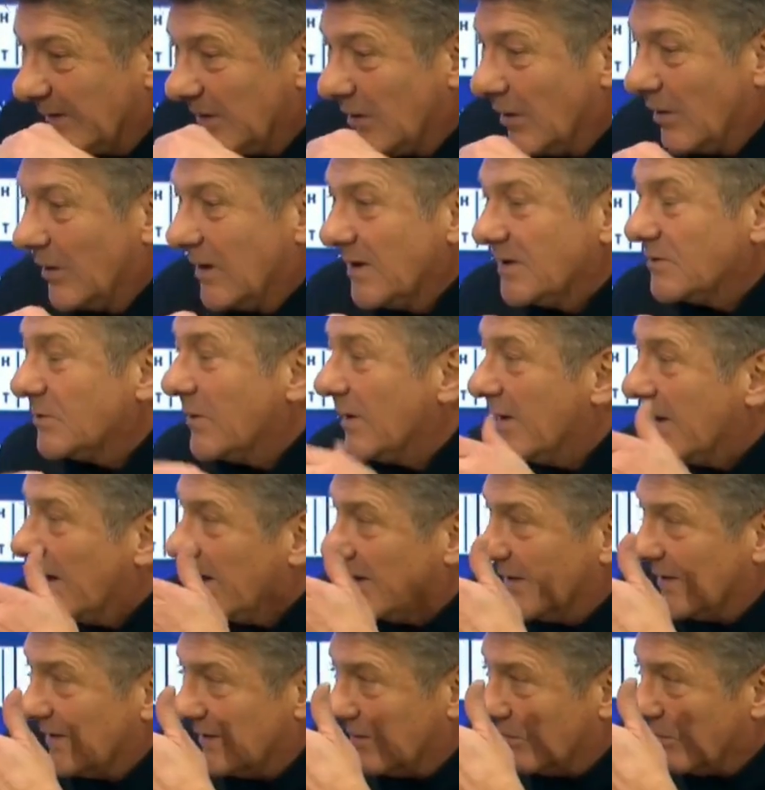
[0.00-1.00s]
No, la squadra ha
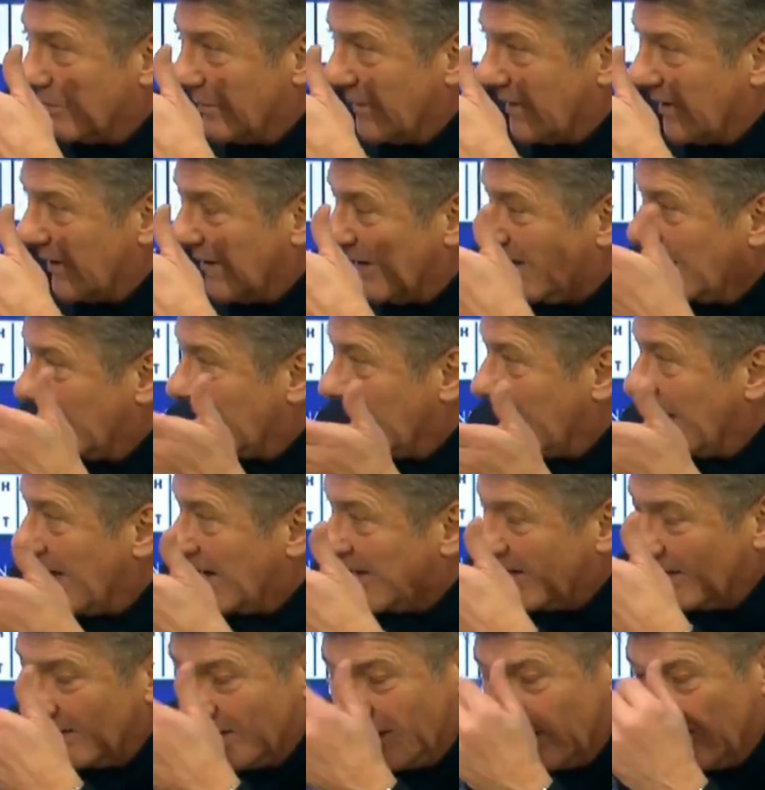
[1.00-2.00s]
detto bene
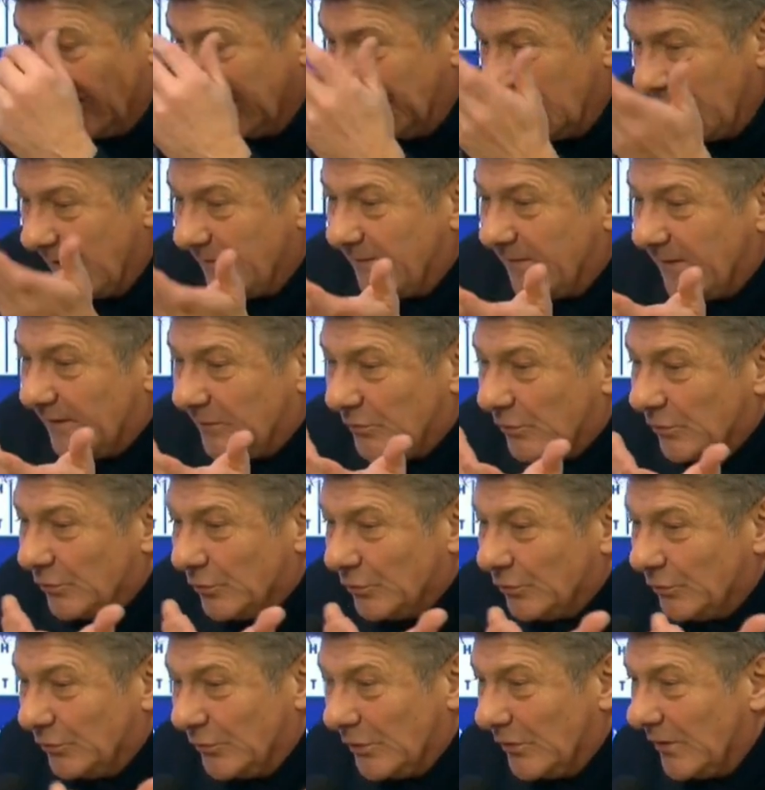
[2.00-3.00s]
lei, eh, ha fatto
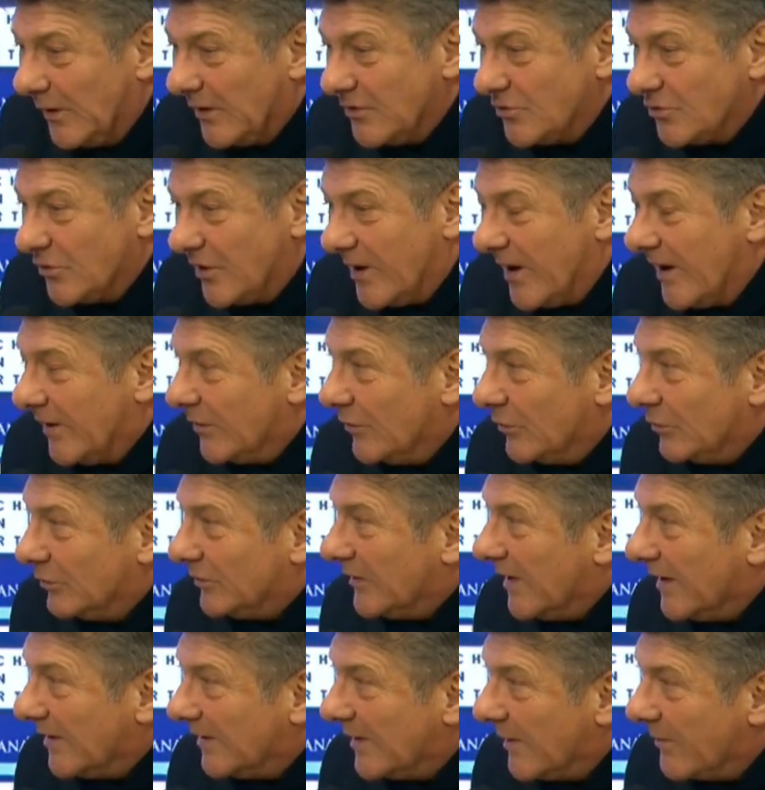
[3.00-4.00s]
tutto, ha giocato
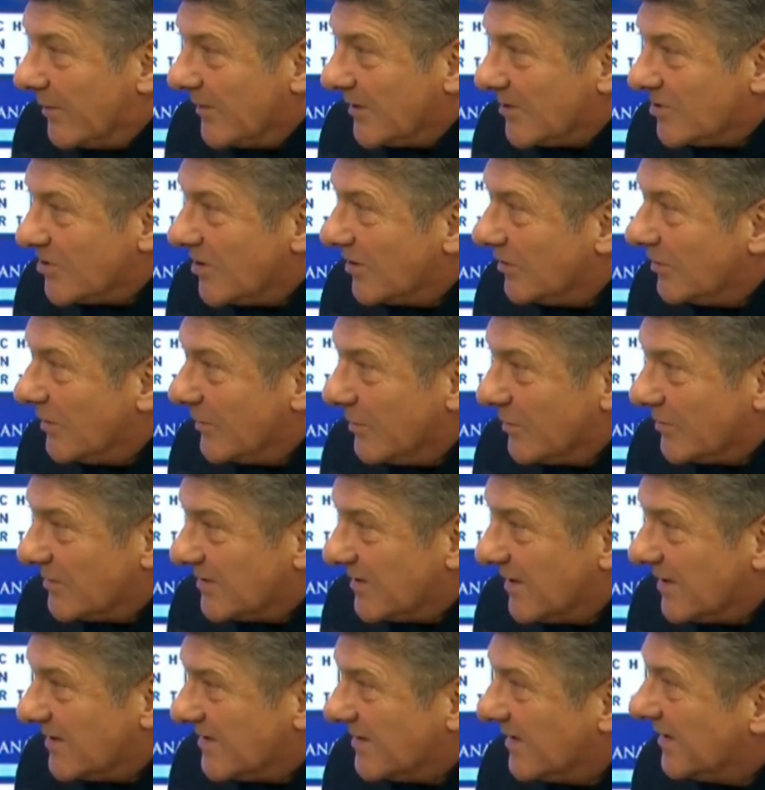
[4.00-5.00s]
80% di
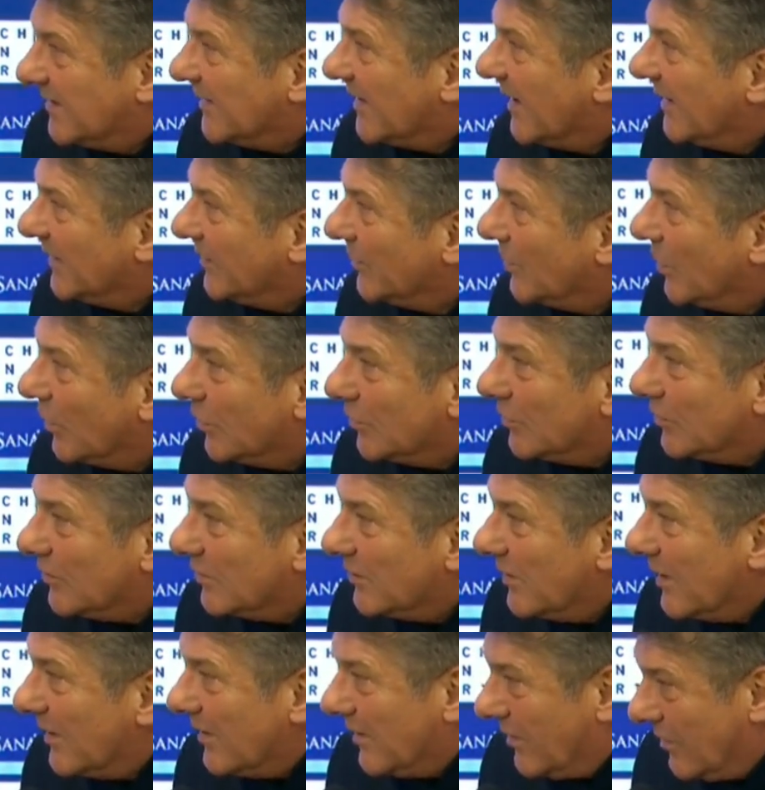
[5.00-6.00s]
possesso,
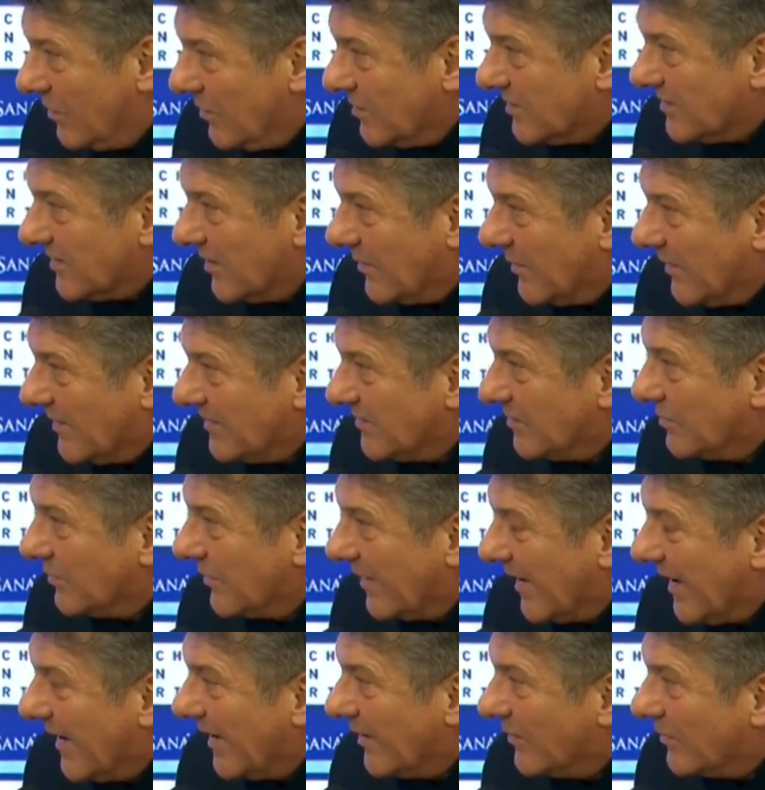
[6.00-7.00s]
78, è una cosa quasi un
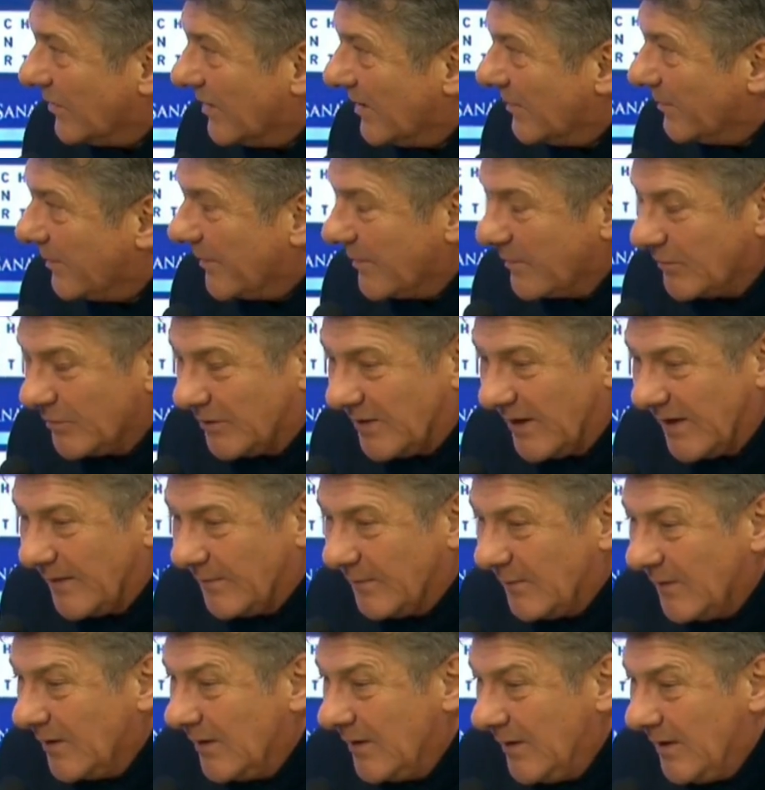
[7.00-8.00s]
record del primo
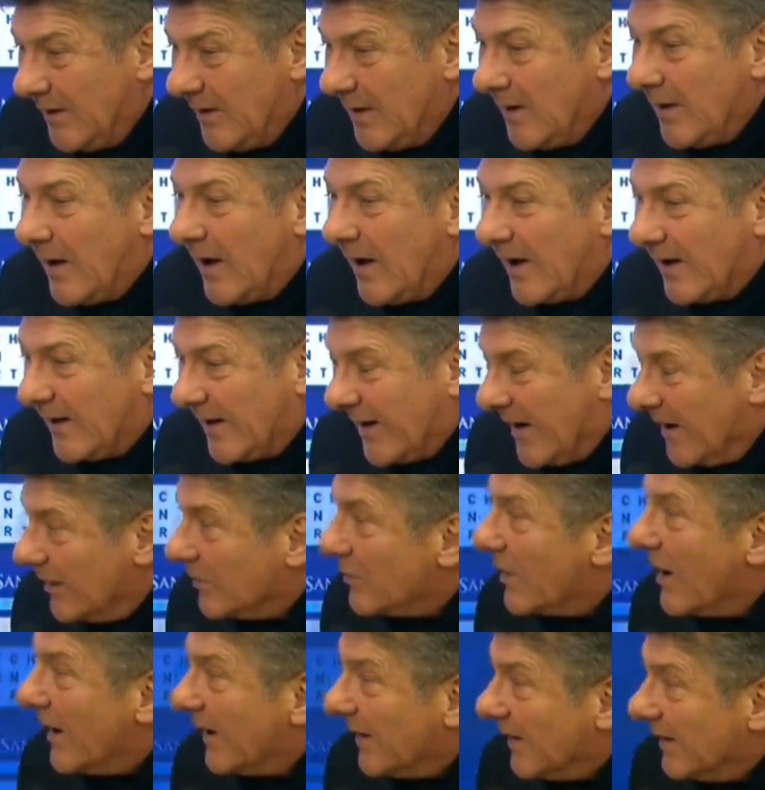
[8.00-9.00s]
tempo ha creato
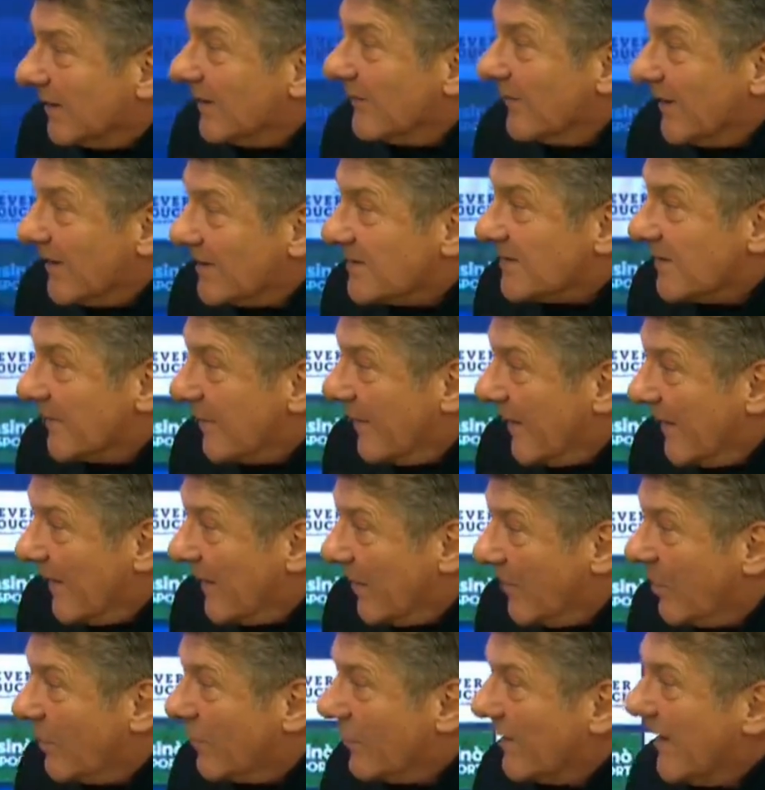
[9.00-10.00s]
anche diverse palle
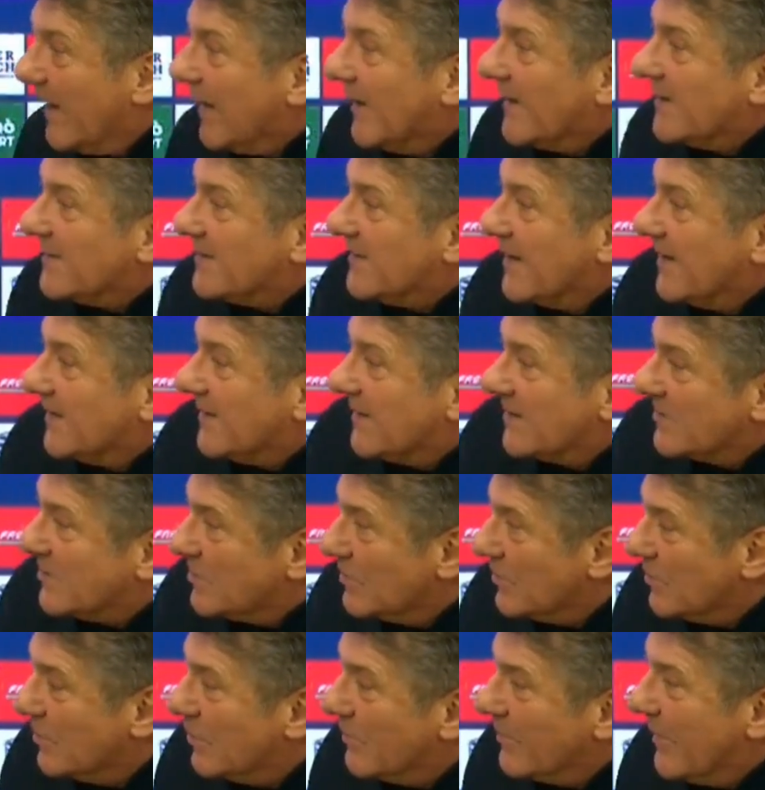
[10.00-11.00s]
pallegone, non è che è stata
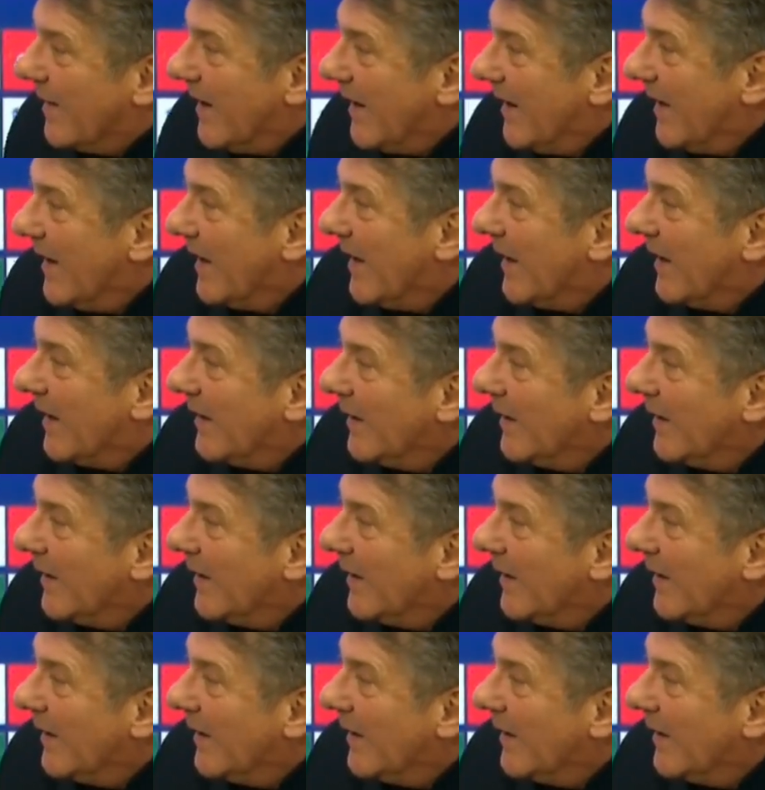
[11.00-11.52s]
solo bella,